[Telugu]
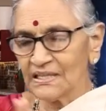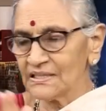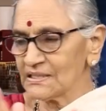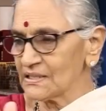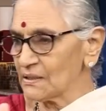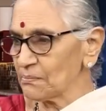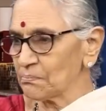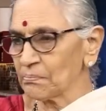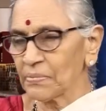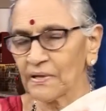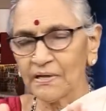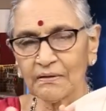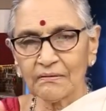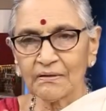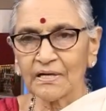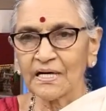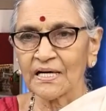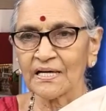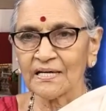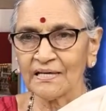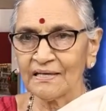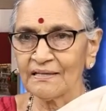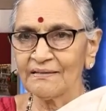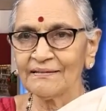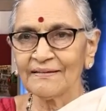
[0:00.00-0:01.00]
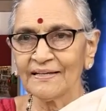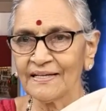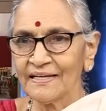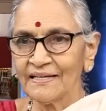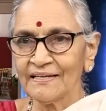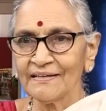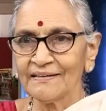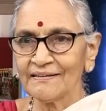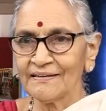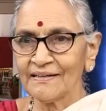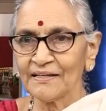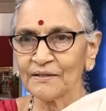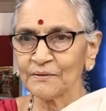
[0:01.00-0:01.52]
ఏం చెప్పాలో నాకేం
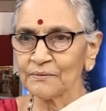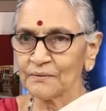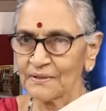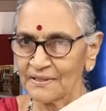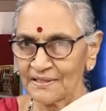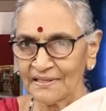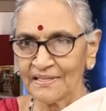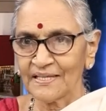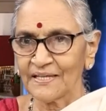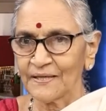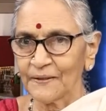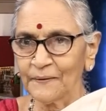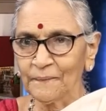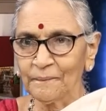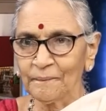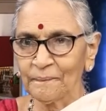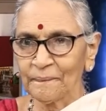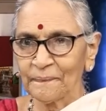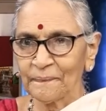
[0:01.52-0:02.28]
తెలియట్లేదు అంతే